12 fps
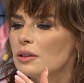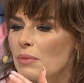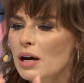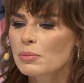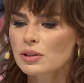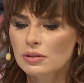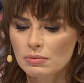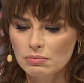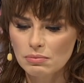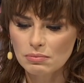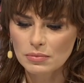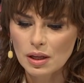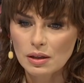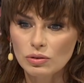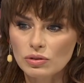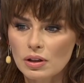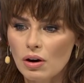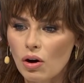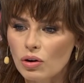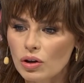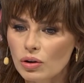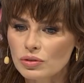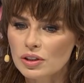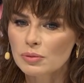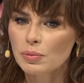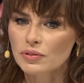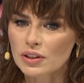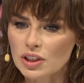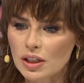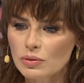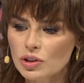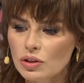i mamy no, ogrody, powiększają